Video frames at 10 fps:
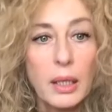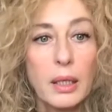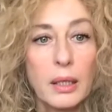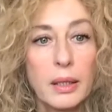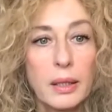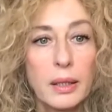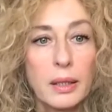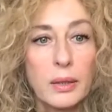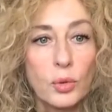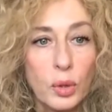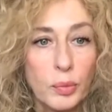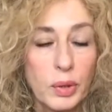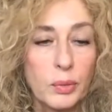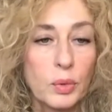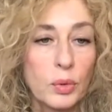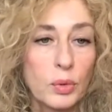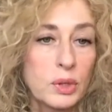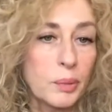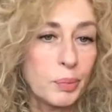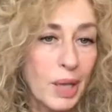Eh, noi abbiamo,
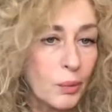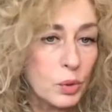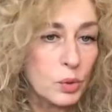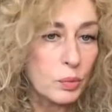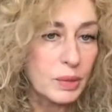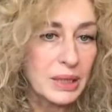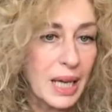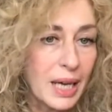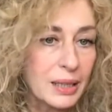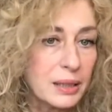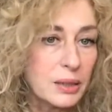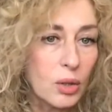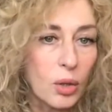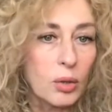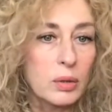sappiamo insomma, i dati no?